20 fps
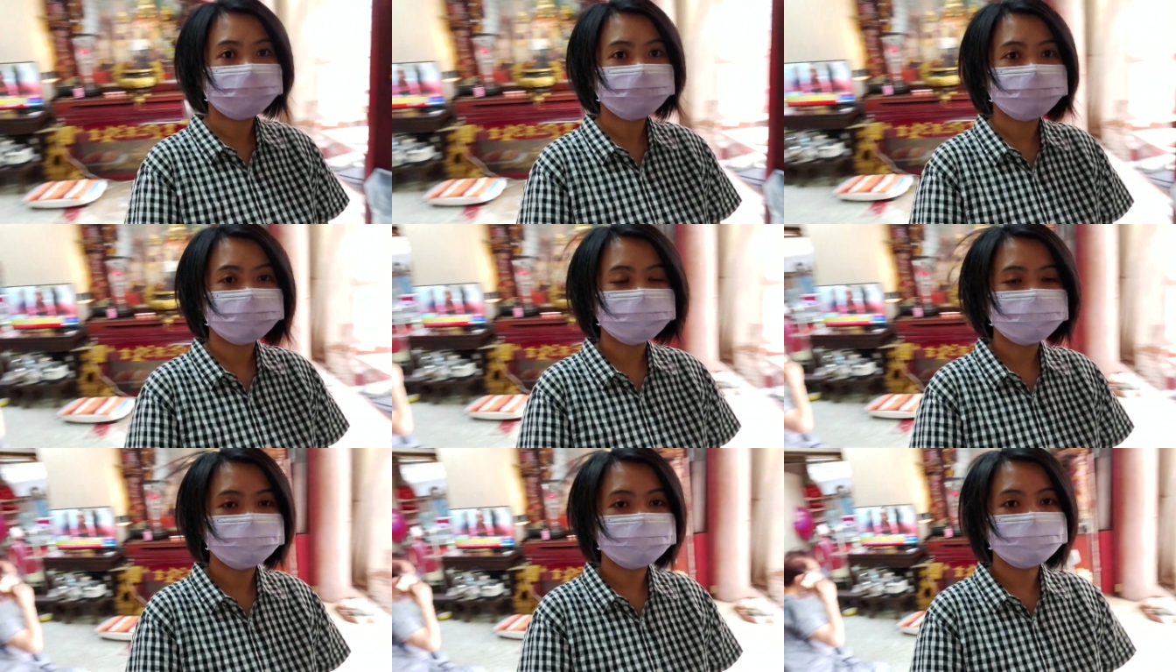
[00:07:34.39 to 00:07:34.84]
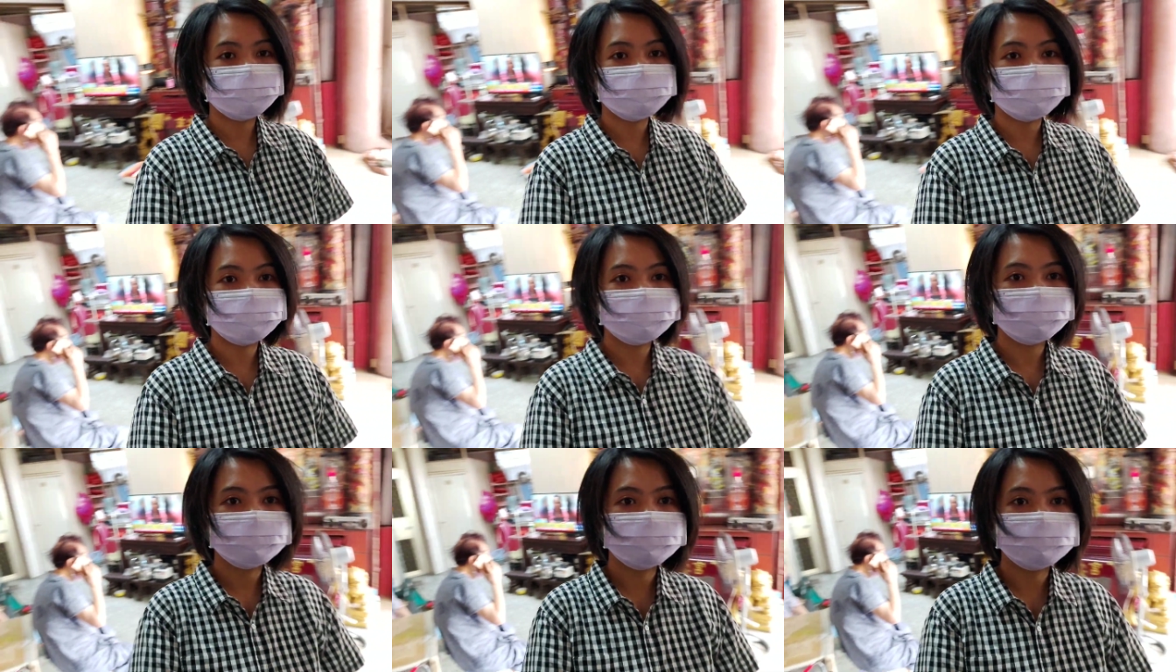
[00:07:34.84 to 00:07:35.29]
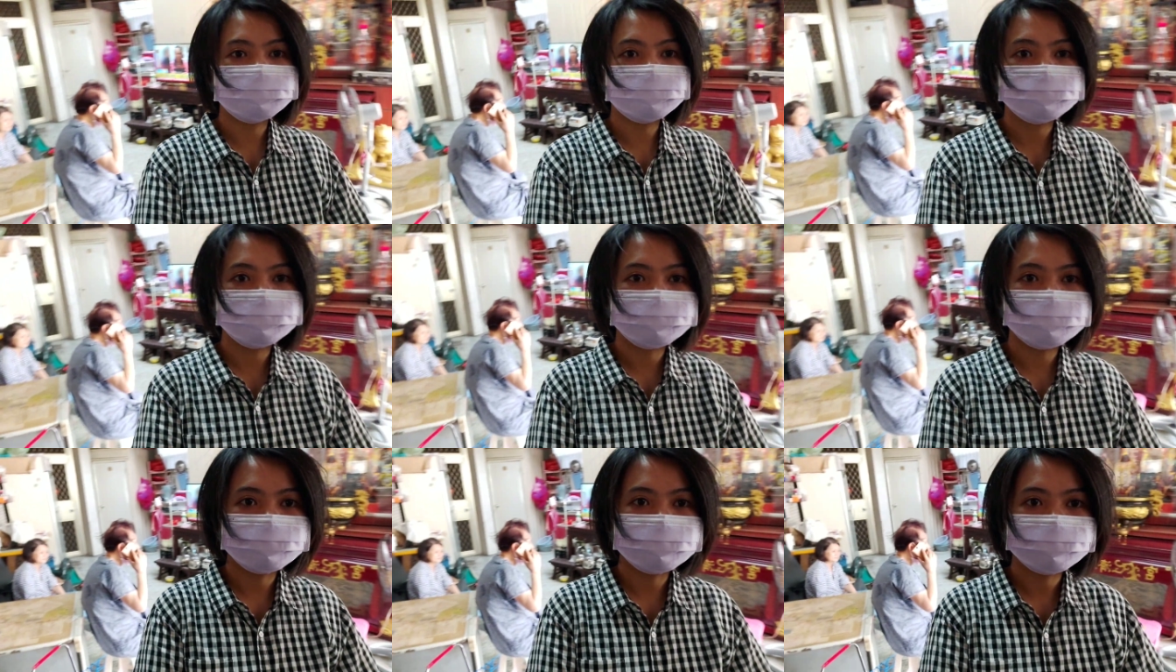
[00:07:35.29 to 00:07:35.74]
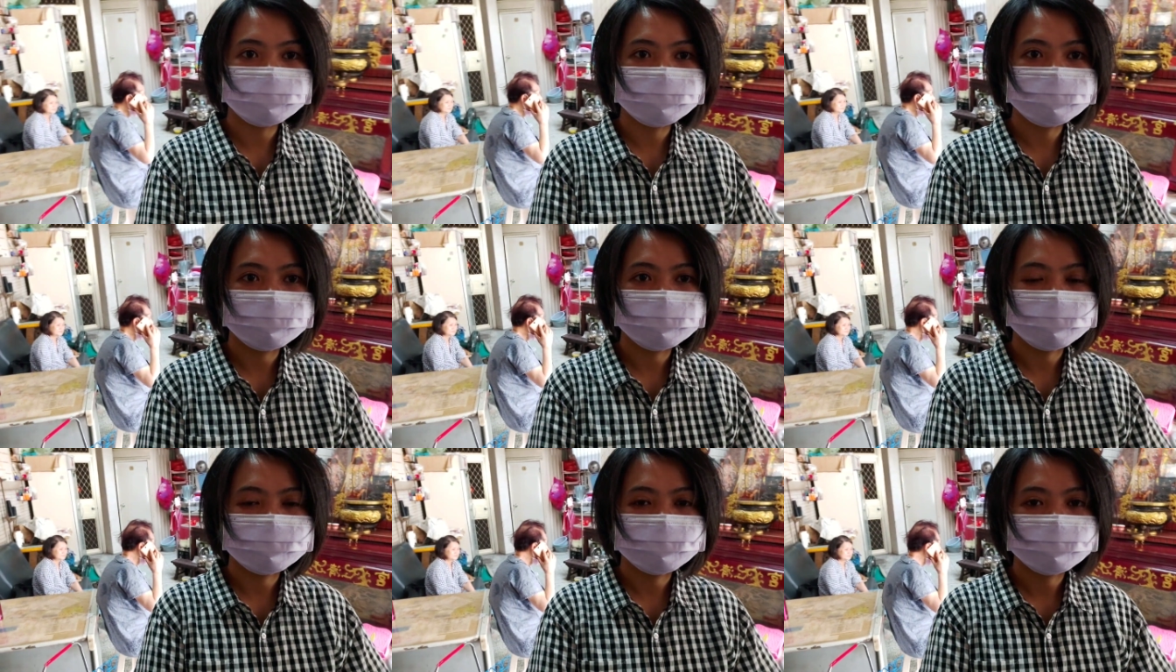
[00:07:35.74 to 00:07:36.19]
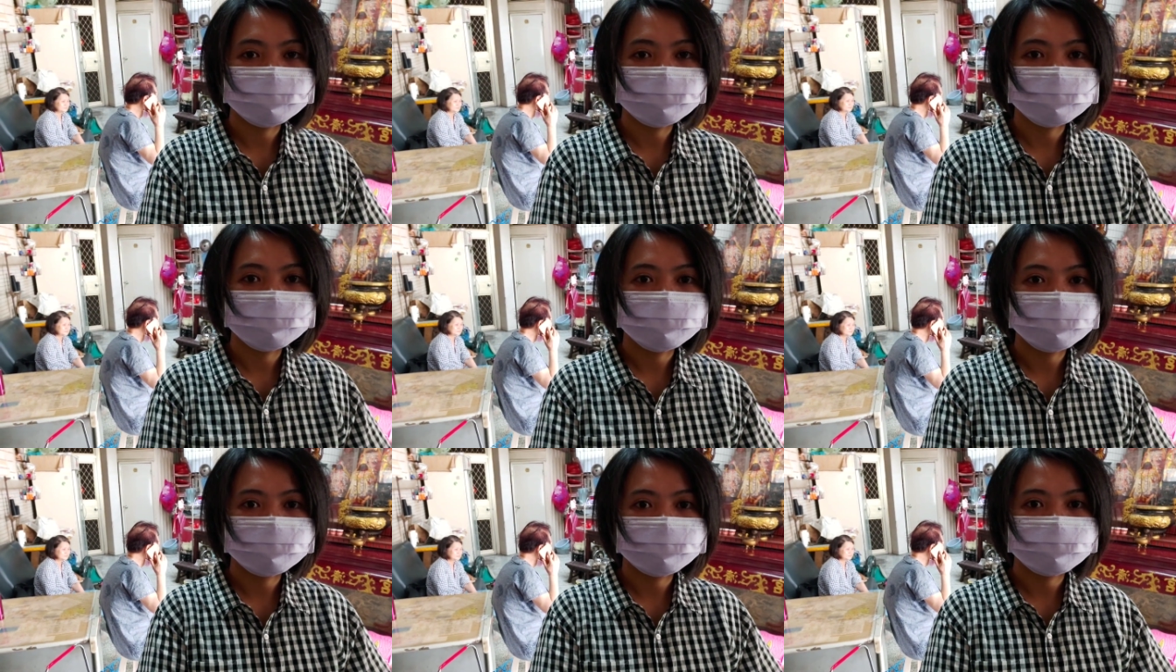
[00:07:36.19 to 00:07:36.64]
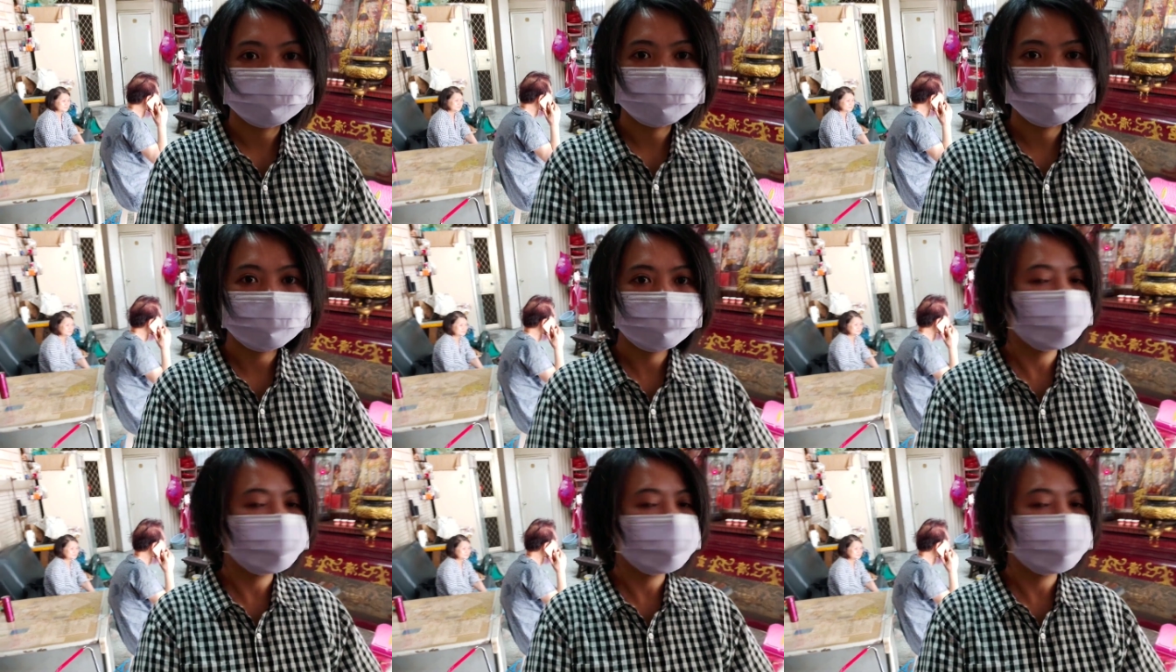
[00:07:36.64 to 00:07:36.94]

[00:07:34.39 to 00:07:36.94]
di tempat saudaranya ini